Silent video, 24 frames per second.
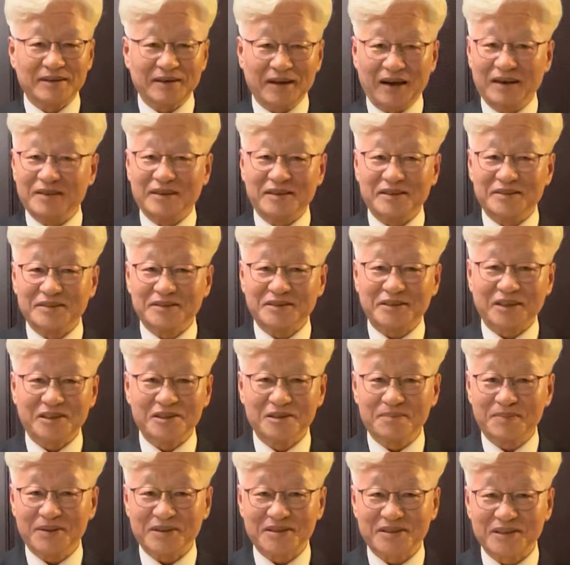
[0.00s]
아내는 제
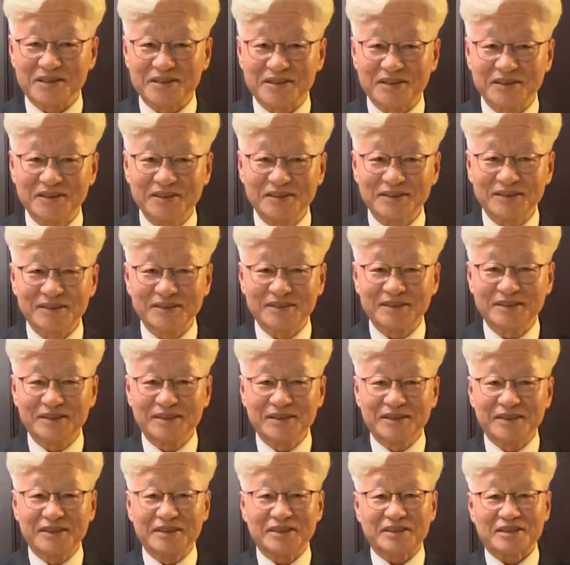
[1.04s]
옆에 서서
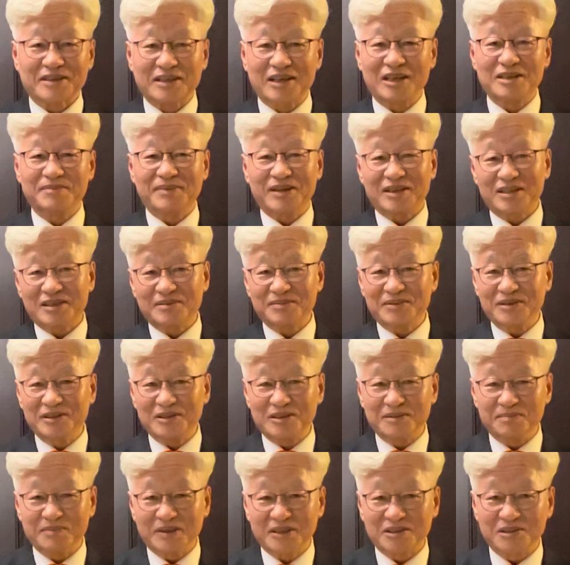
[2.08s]

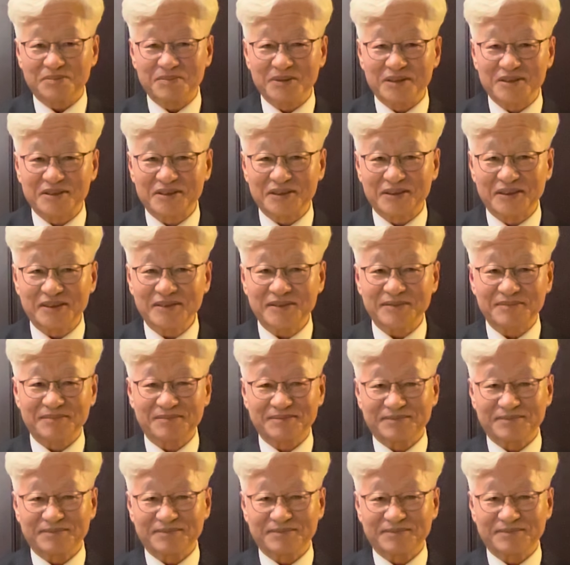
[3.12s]
칼바람을 맞으면서